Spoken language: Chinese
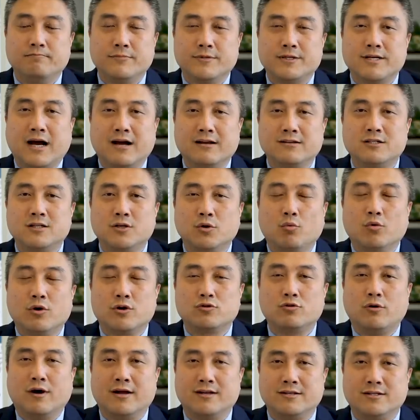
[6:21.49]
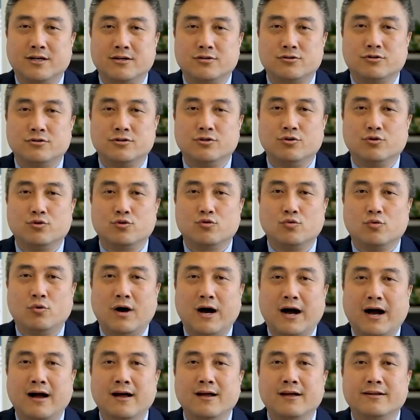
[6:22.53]
长期卧床接受救助
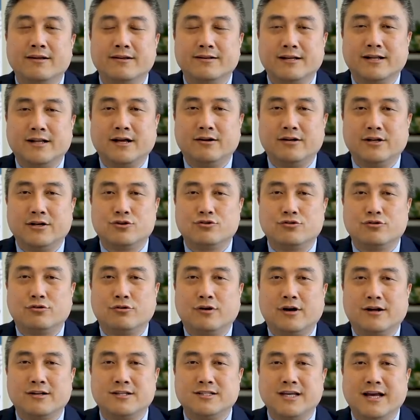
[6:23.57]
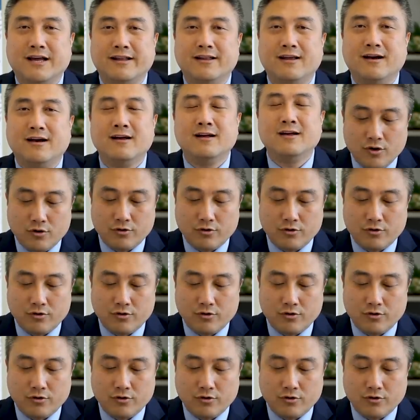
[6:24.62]
啊，那这到底值多少钱呢？